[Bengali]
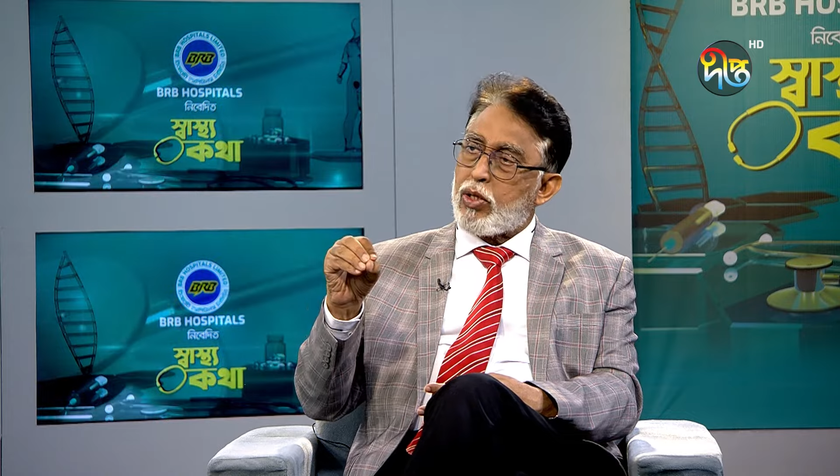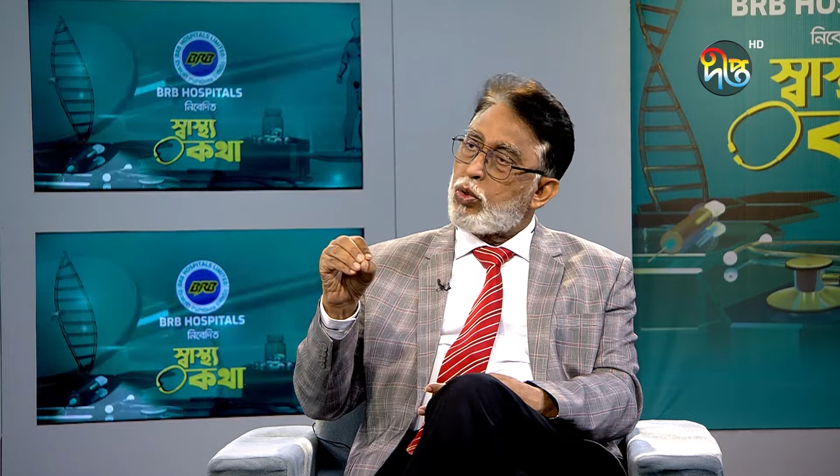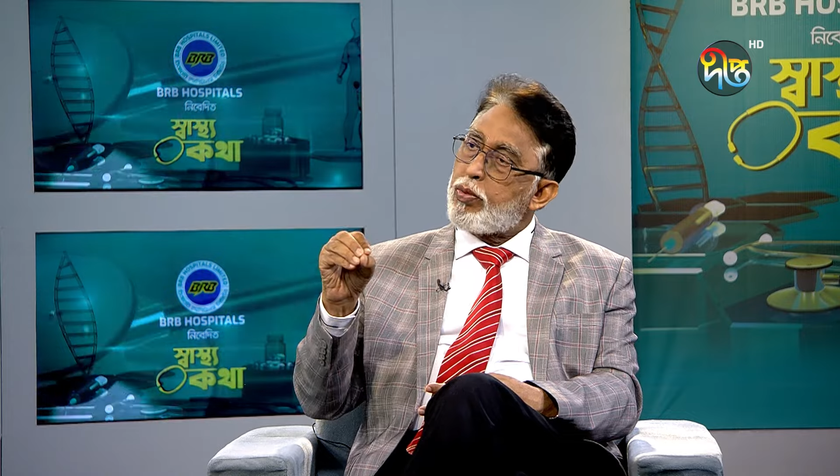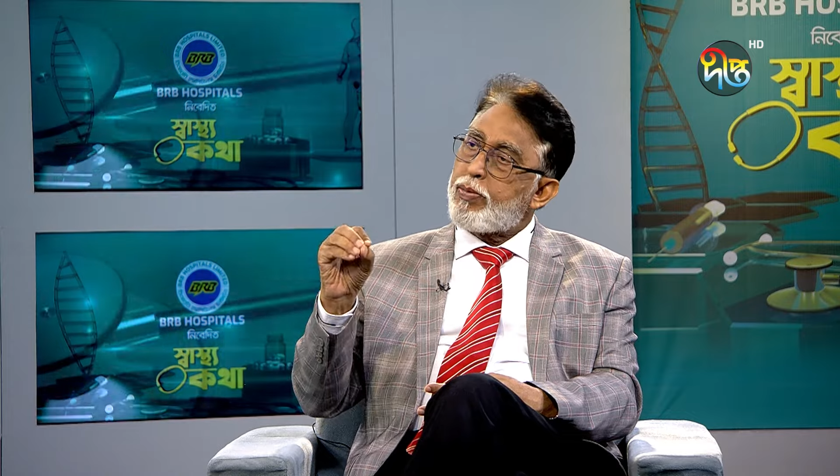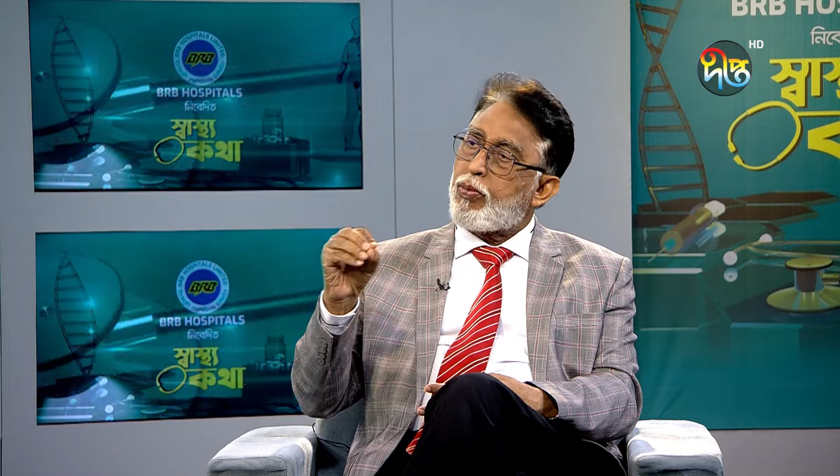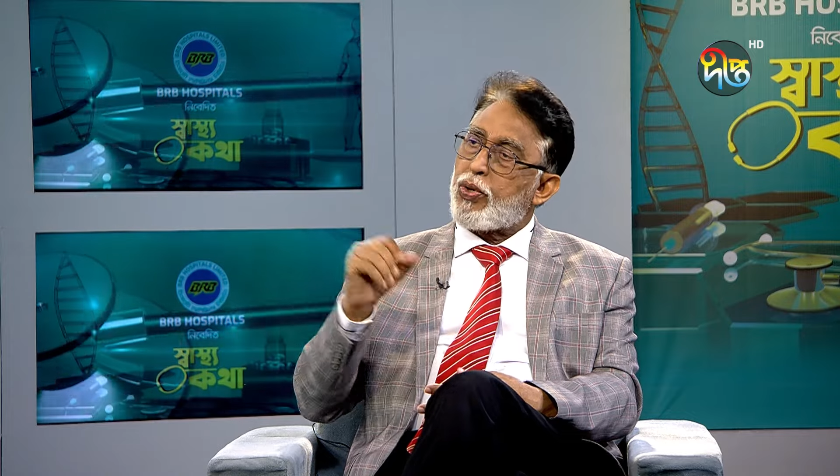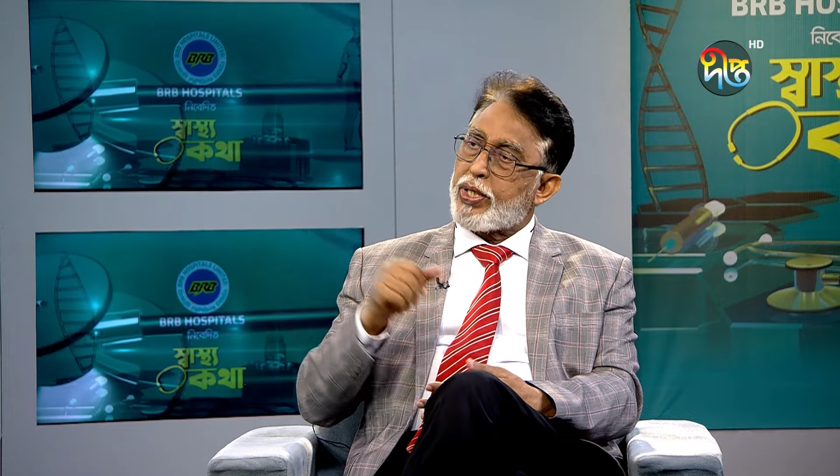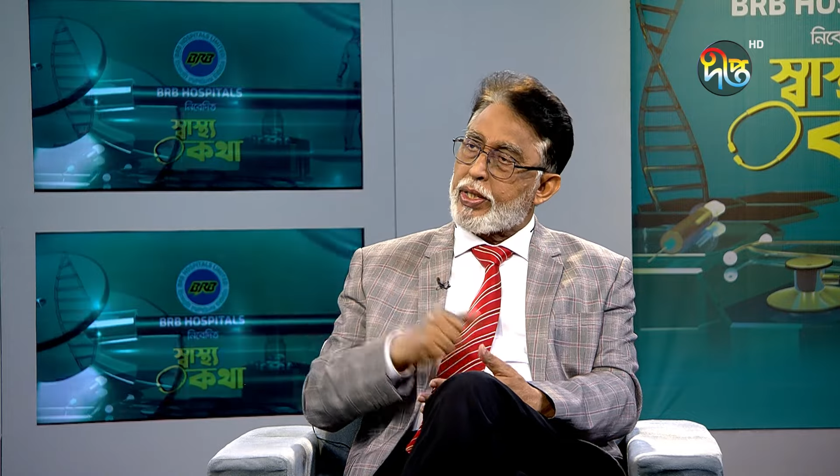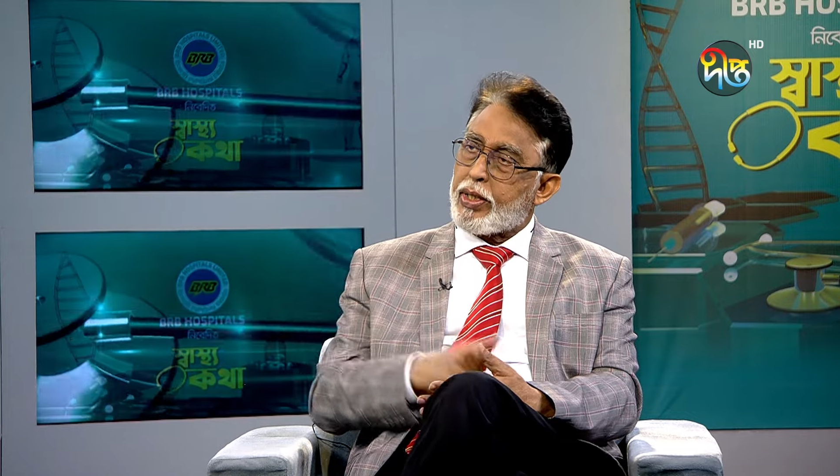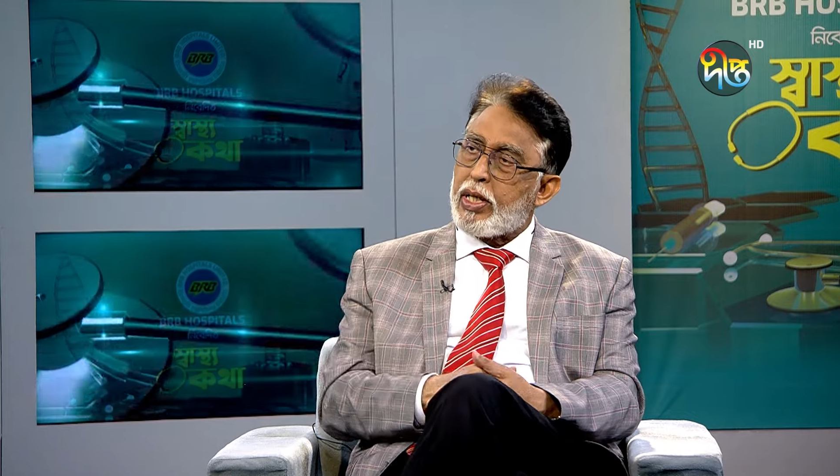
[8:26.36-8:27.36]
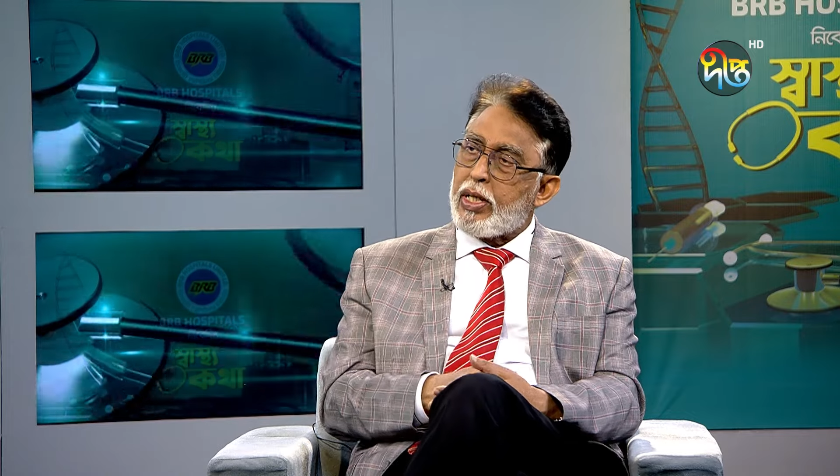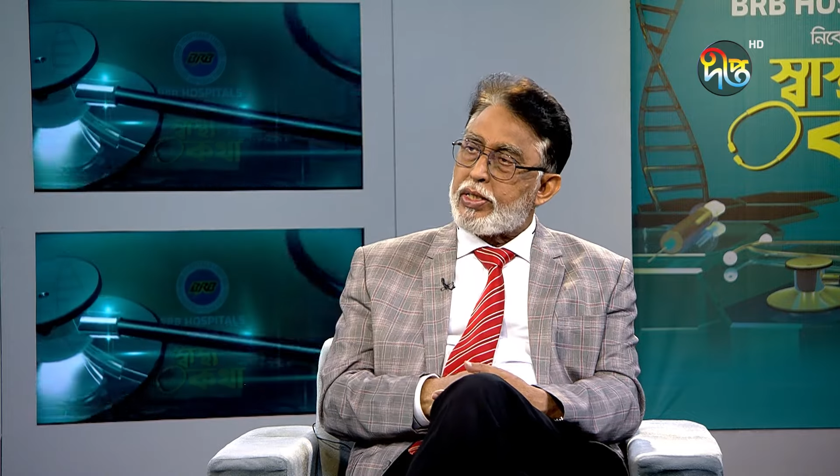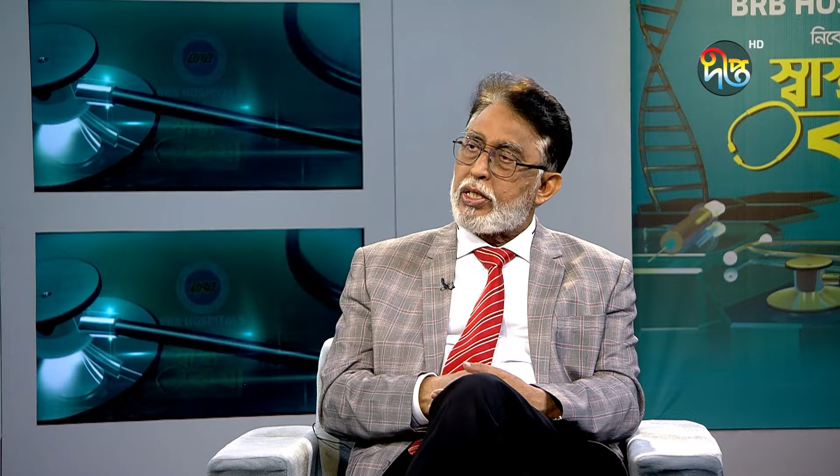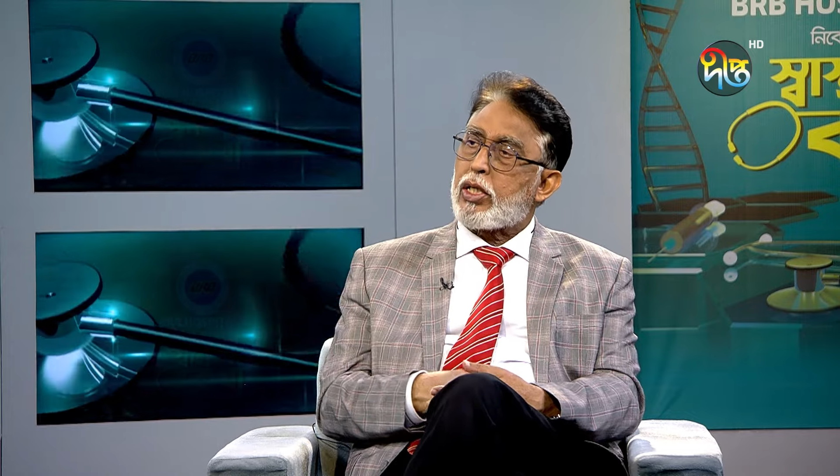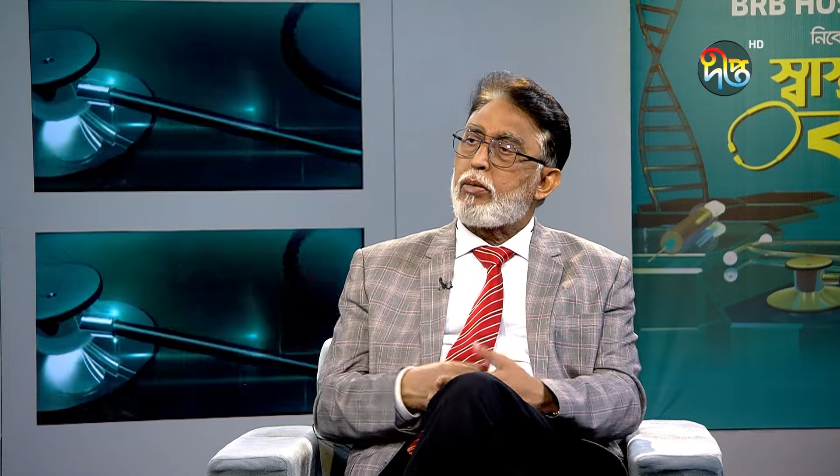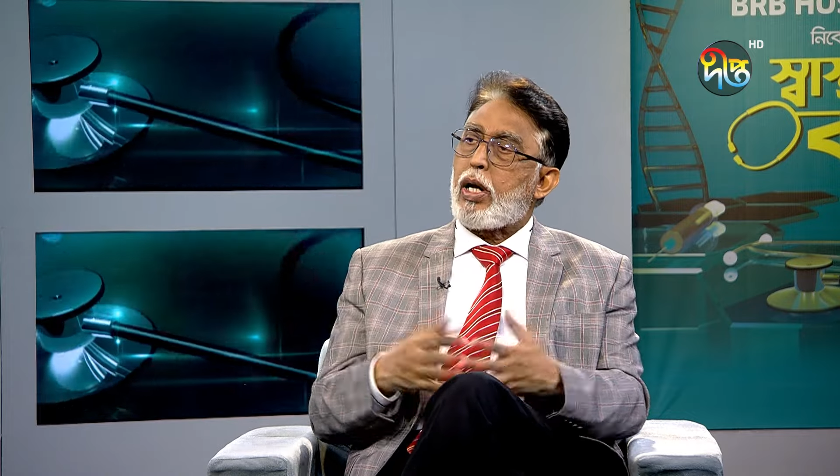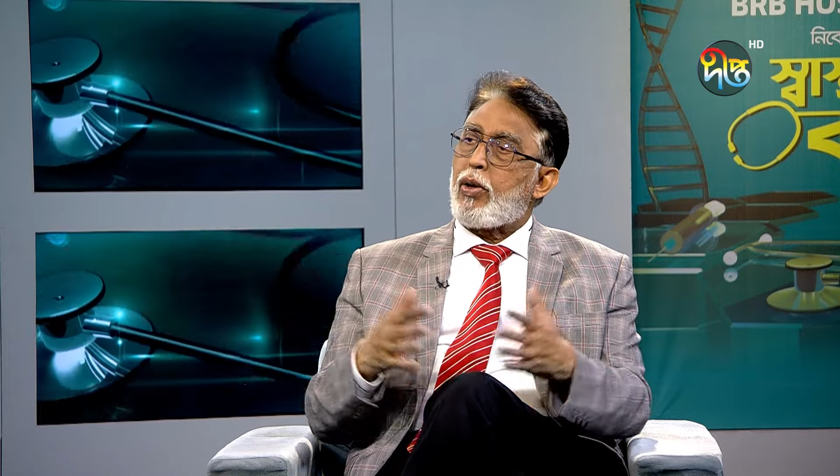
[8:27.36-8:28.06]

খুব ইম্পর্টেন্ট যেরকম